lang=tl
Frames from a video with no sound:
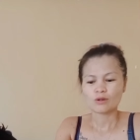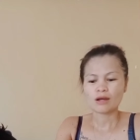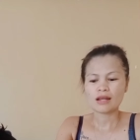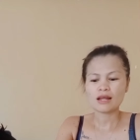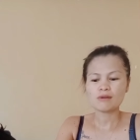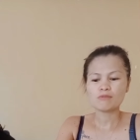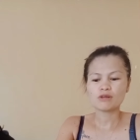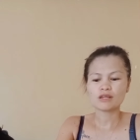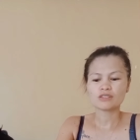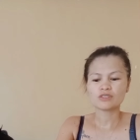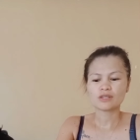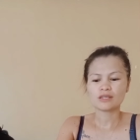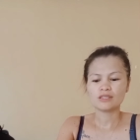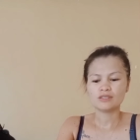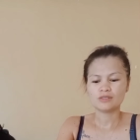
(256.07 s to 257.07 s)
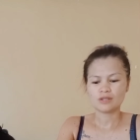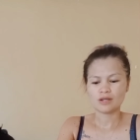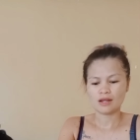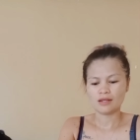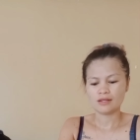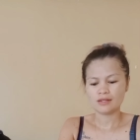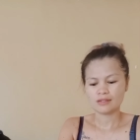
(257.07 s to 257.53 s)
So, kailangan mo lang siyang
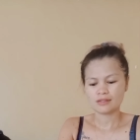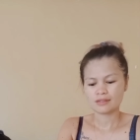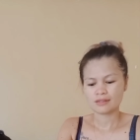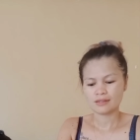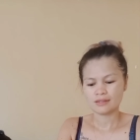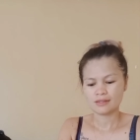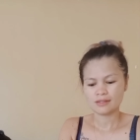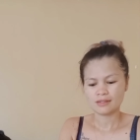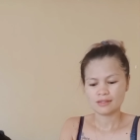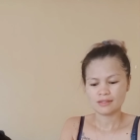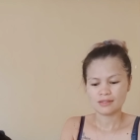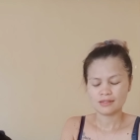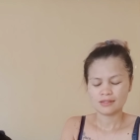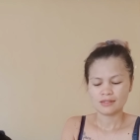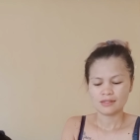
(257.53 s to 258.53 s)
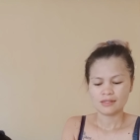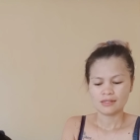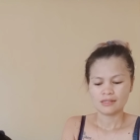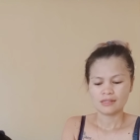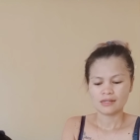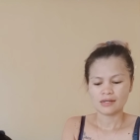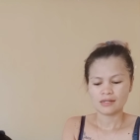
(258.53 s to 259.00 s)
i-shake.
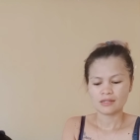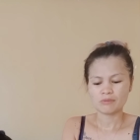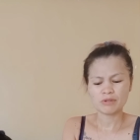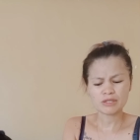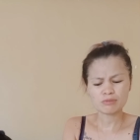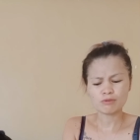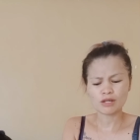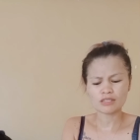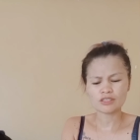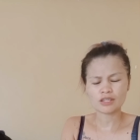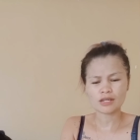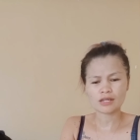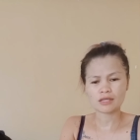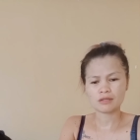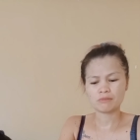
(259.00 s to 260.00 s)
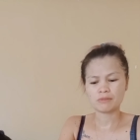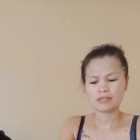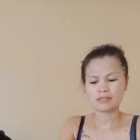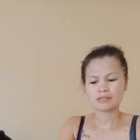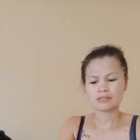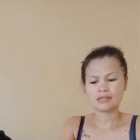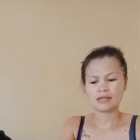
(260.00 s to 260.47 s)
Yan. I-mix mo lang siya ng
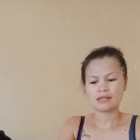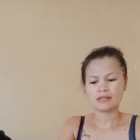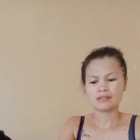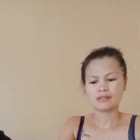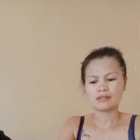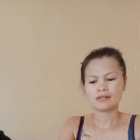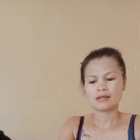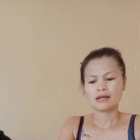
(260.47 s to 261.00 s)
i-mix. Yan.